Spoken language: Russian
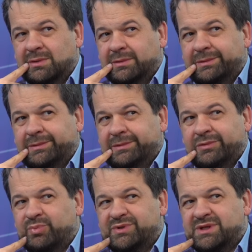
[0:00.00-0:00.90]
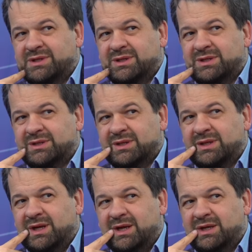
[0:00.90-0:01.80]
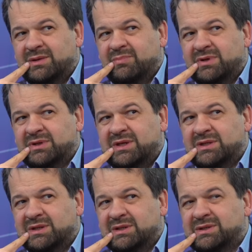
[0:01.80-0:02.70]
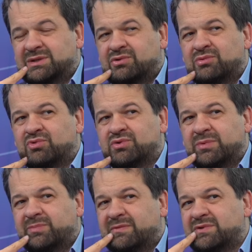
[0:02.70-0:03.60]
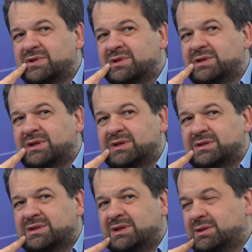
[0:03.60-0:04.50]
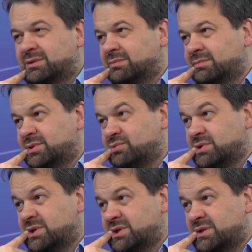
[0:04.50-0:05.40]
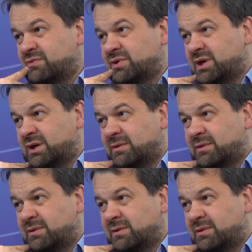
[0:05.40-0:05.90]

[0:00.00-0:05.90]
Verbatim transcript: Э, у пациента есть артериальная гипертензия, альдостерон может быть повышен не так и сильно, могу ну, сказать ну, вот так.